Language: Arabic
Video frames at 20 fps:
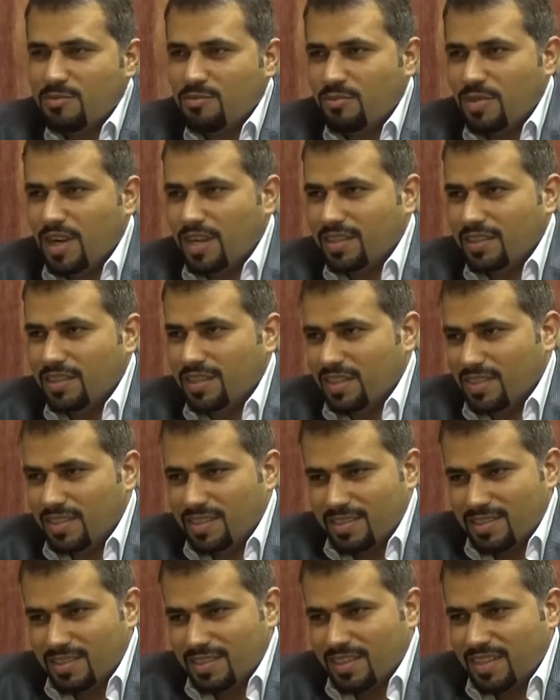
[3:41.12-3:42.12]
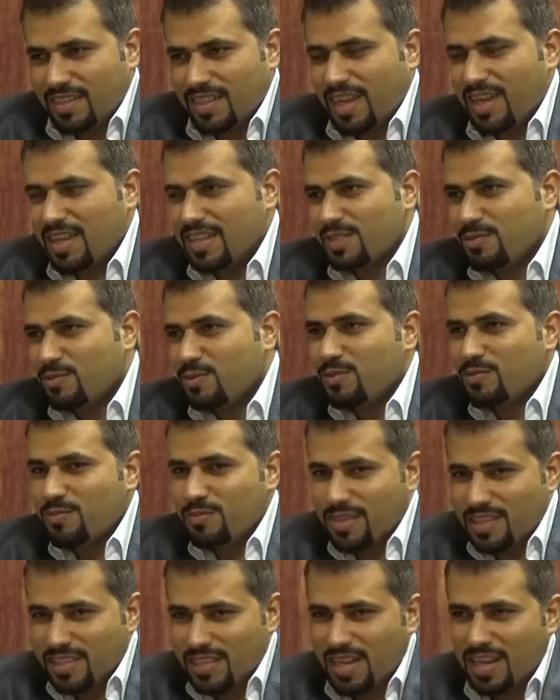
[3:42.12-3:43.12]
ما يعني اي زبون
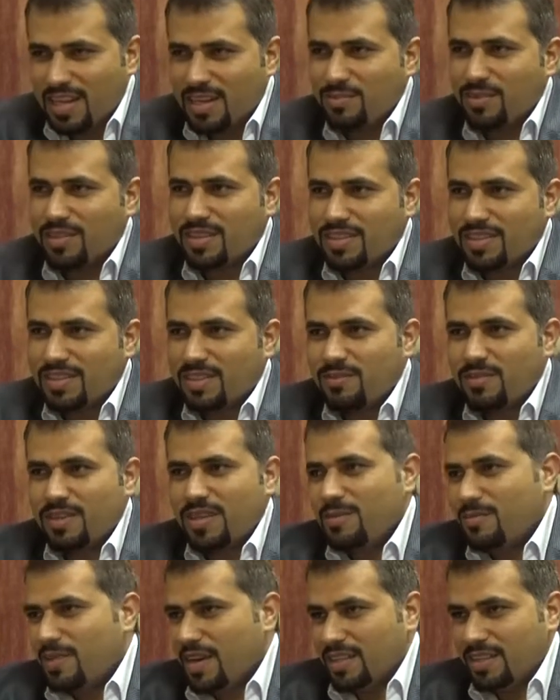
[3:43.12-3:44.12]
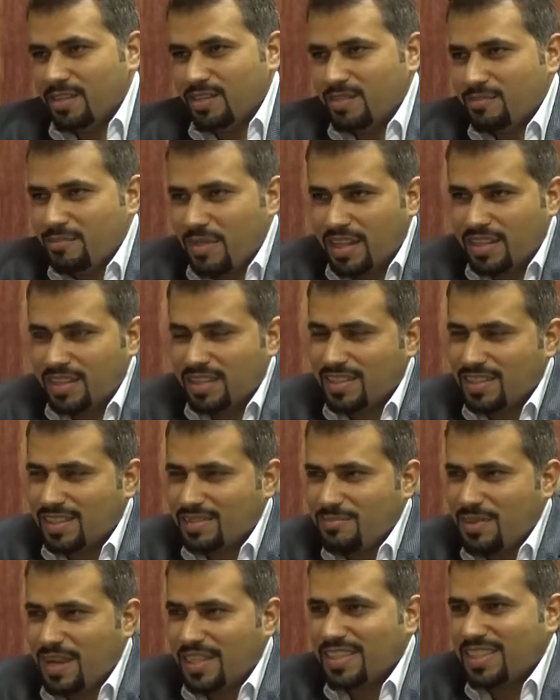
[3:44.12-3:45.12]
بيجي لعنا بيتصل فينا ما عاد ما عاد
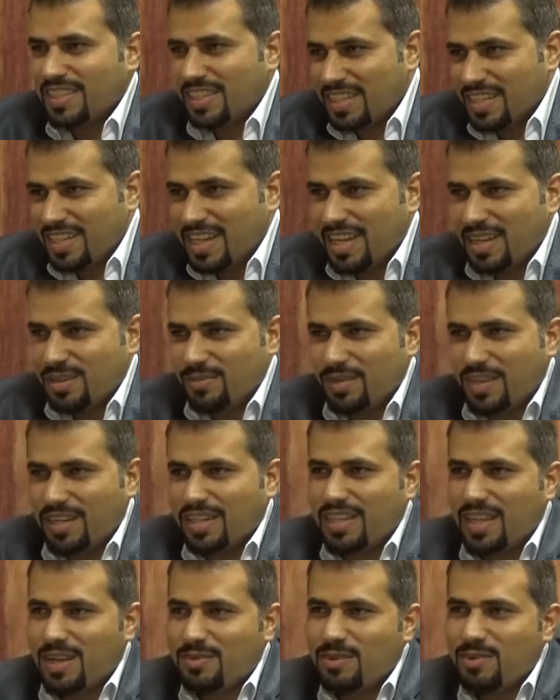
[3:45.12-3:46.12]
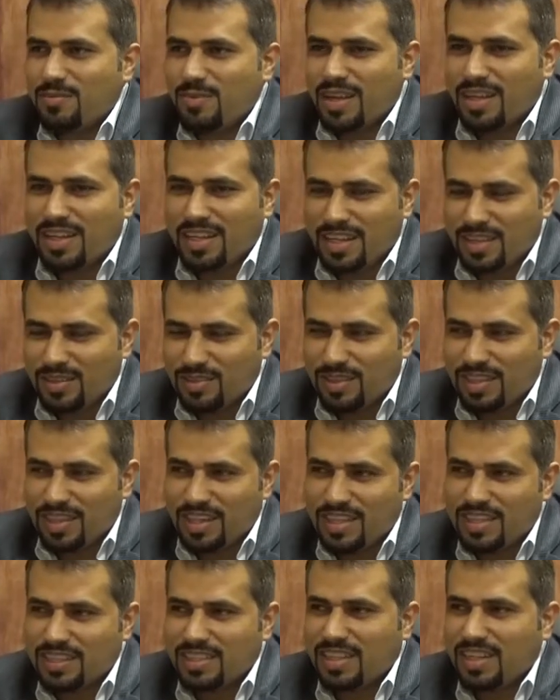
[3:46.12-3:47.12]
ما عاد يتركنا يعني بضل يتعامل معنا لانه
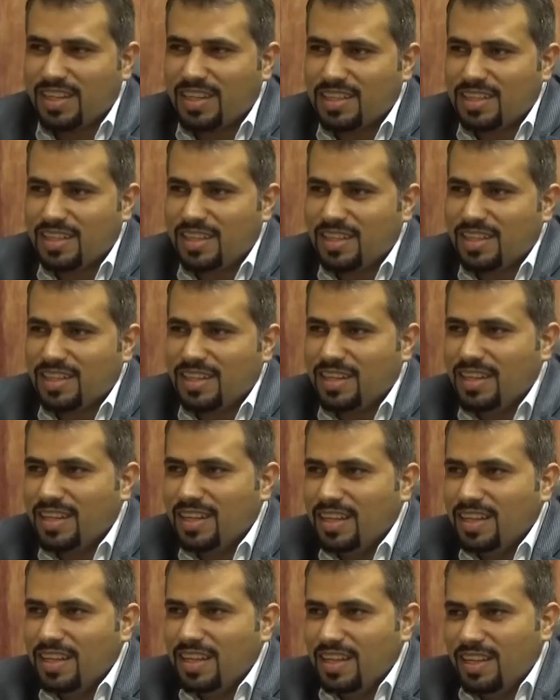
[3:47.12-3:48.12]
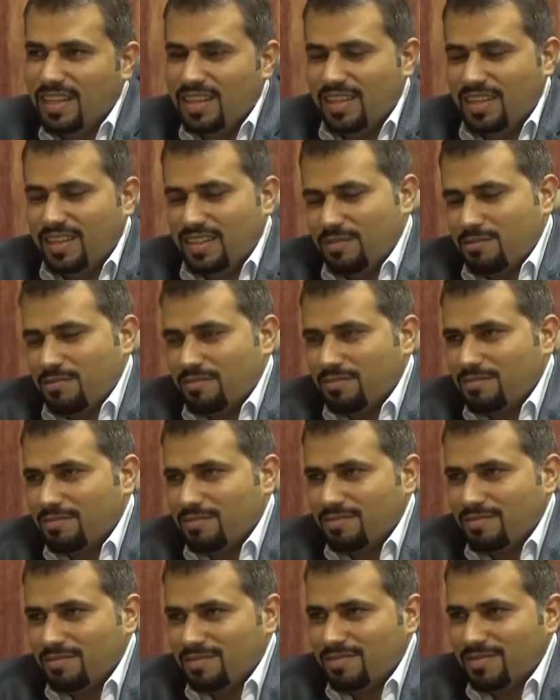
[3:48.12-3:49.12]
عندنا هالشغلات هاي يعني
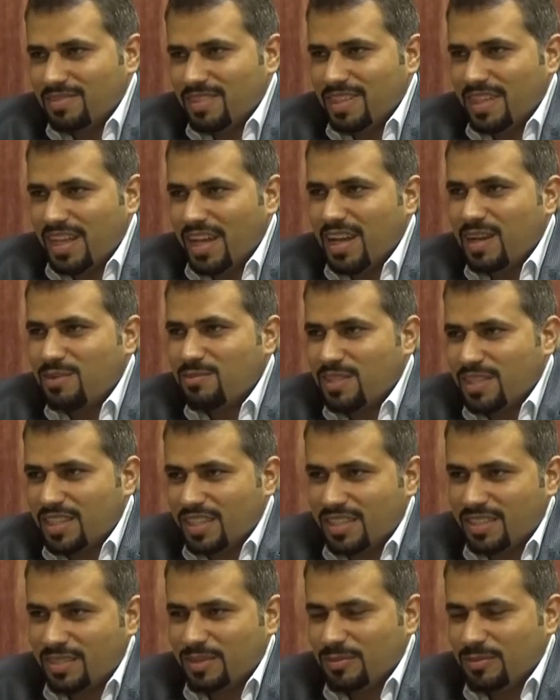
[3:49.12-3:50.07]
اهم شيء